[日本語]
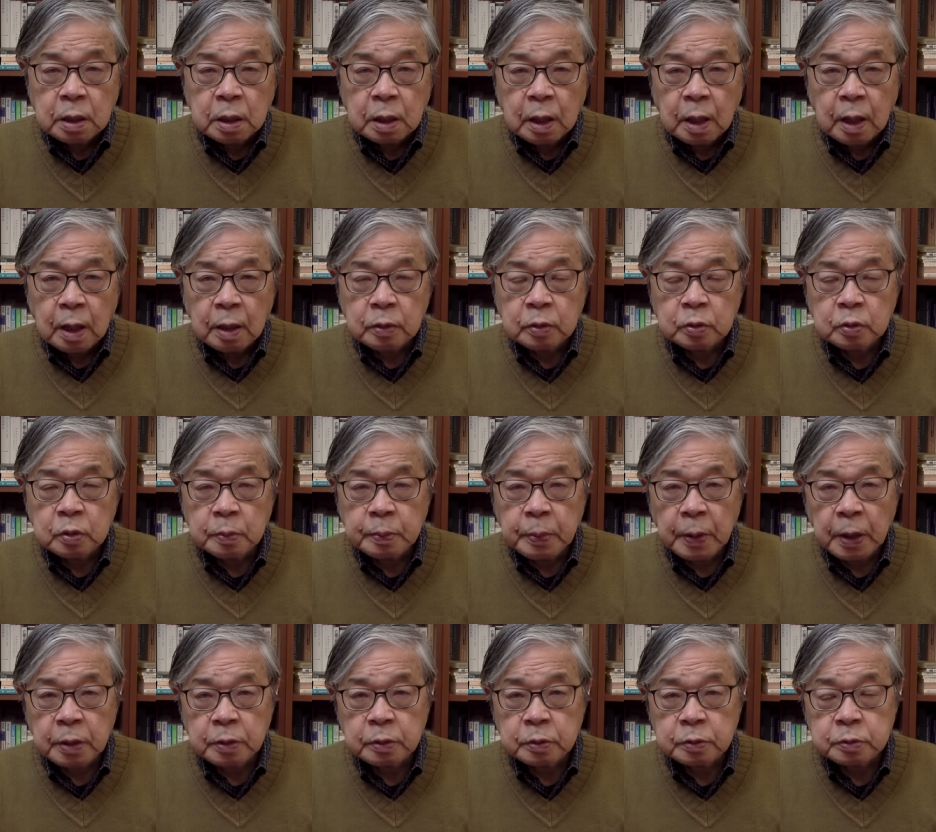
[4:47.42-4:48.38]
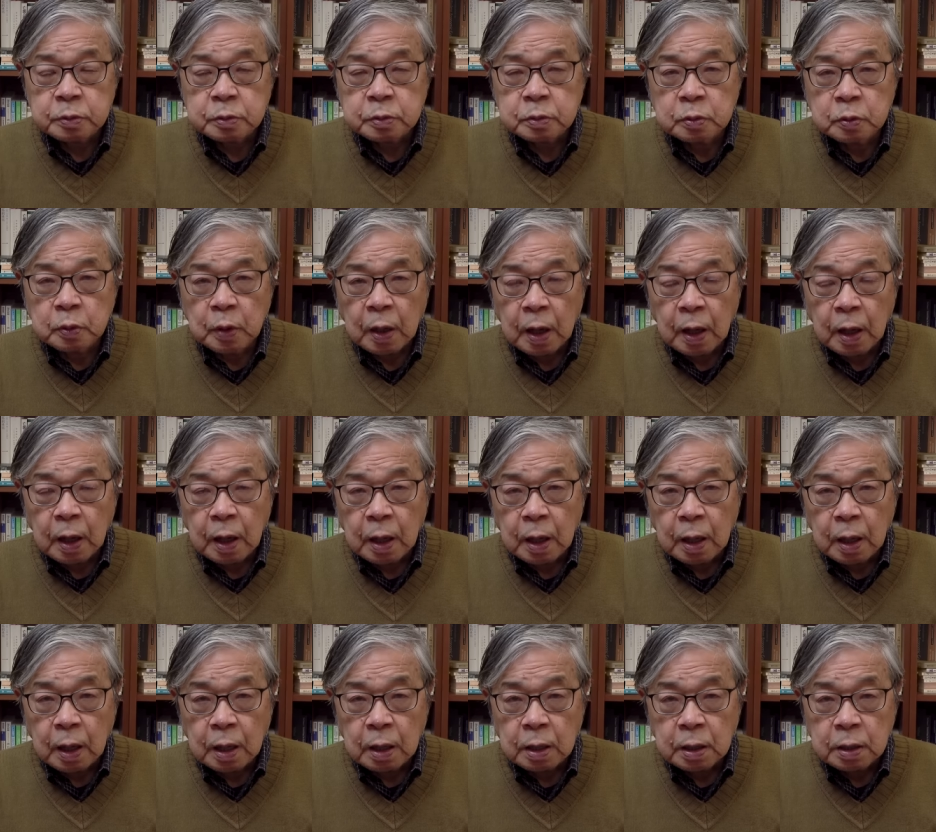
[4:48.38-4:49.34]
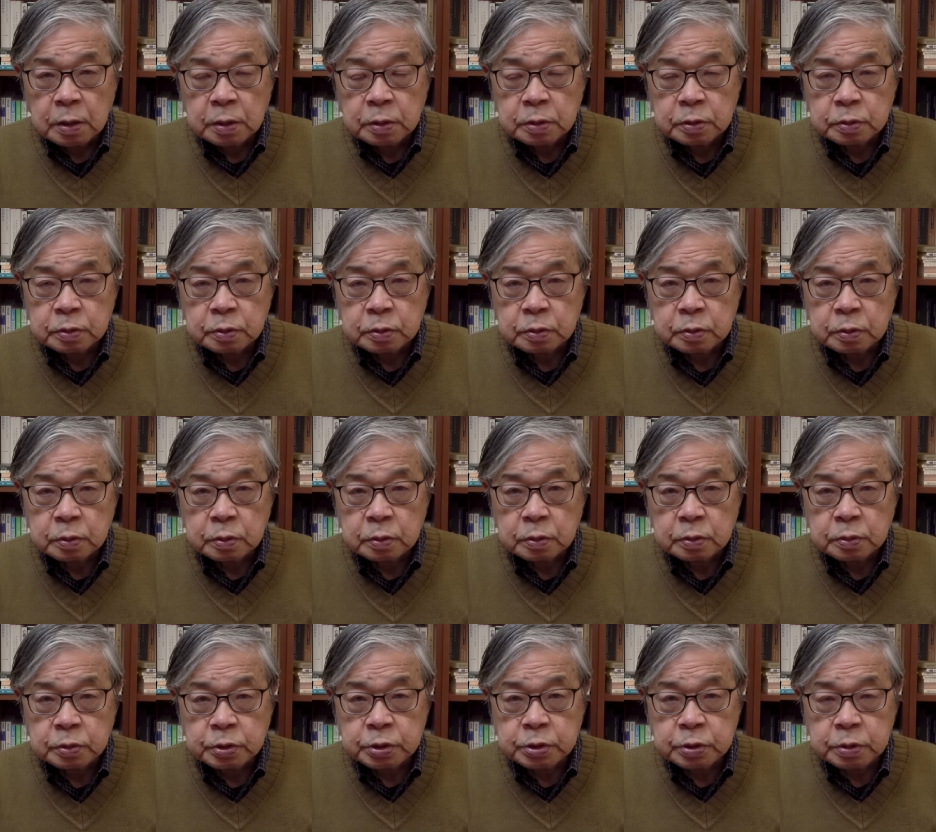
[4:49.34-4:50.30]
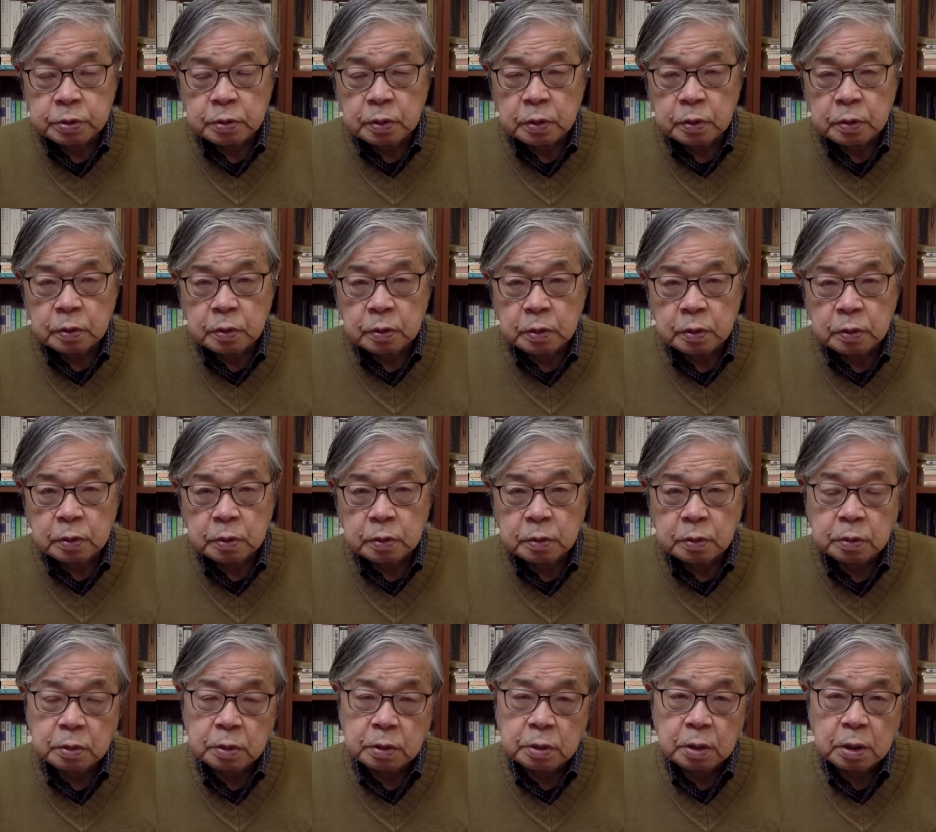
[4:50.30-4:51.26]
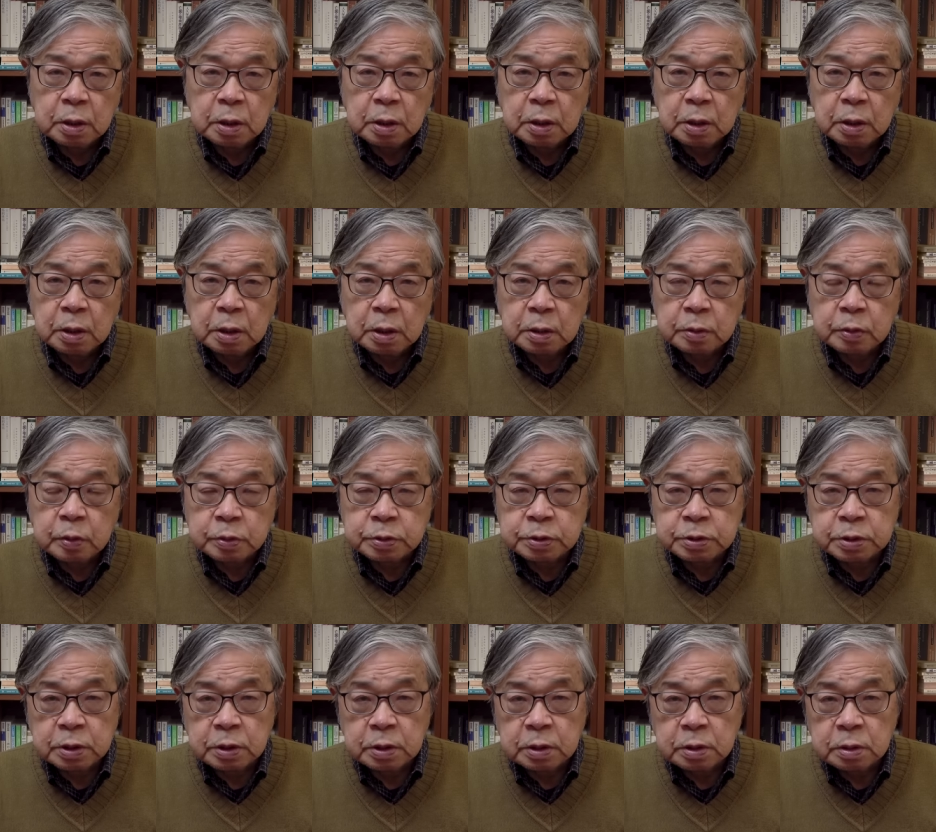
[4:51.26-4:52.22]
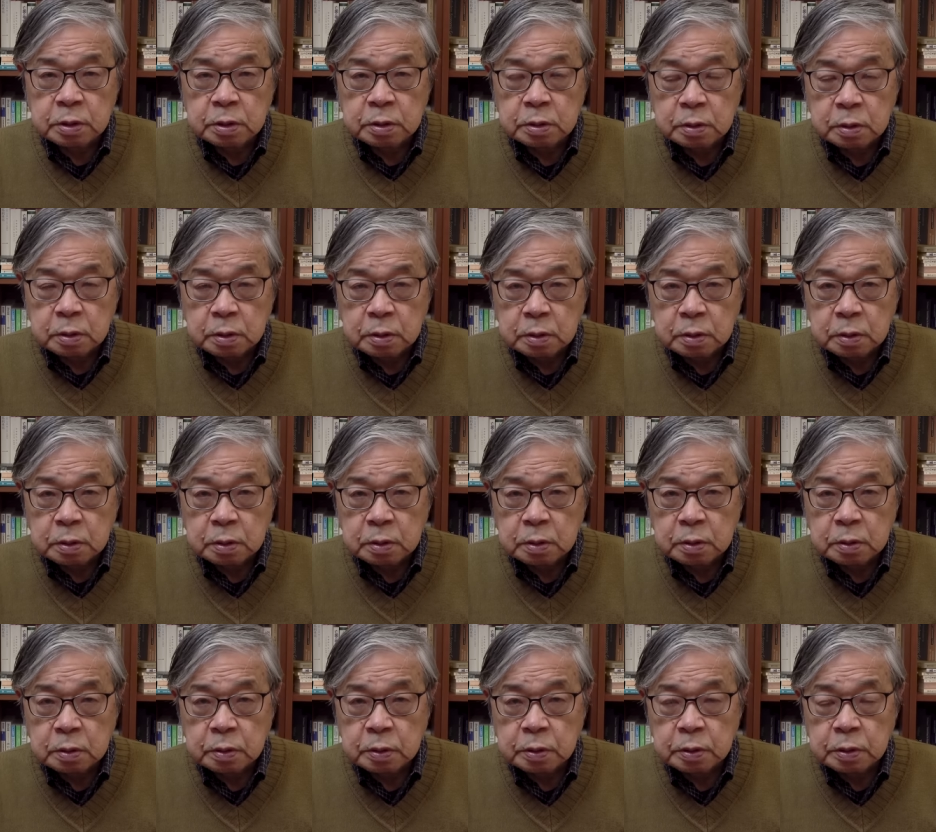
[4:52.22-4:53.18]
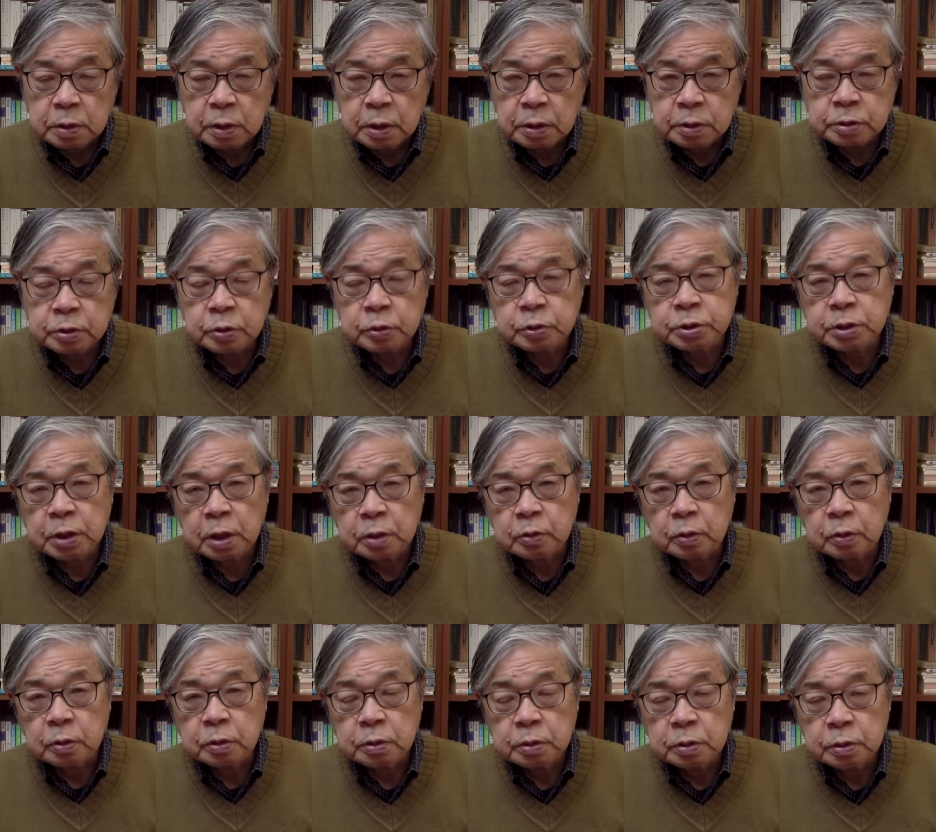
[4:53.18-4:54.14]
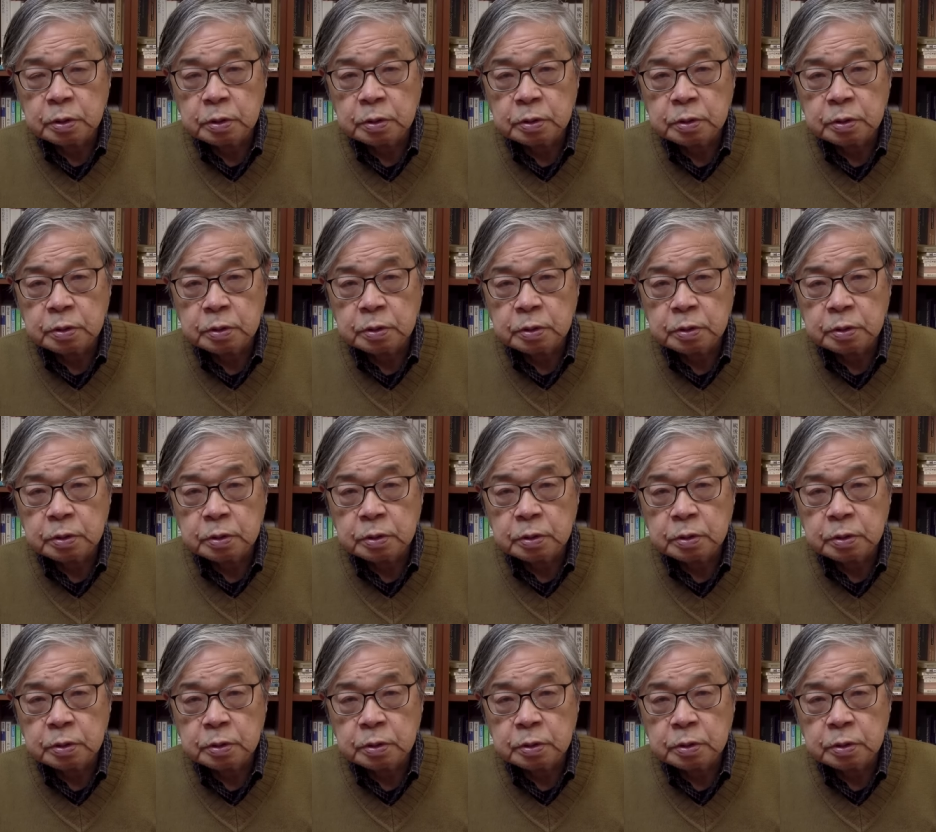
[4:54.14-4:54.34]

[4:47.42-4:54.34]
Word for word: 解放のパイロットは、その、後ろから突然、こう、炎上したと。